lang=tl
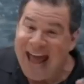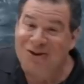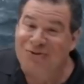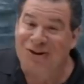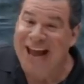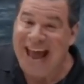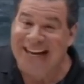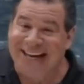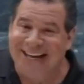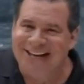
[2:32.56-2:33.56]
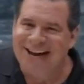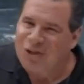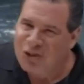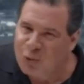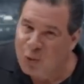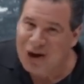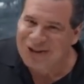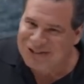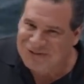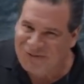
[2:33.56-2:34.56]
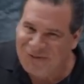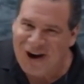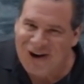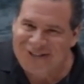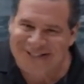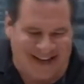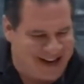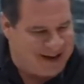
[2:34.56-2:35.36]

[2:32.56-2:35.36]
At ari na nga. Tapos ang rubber boat.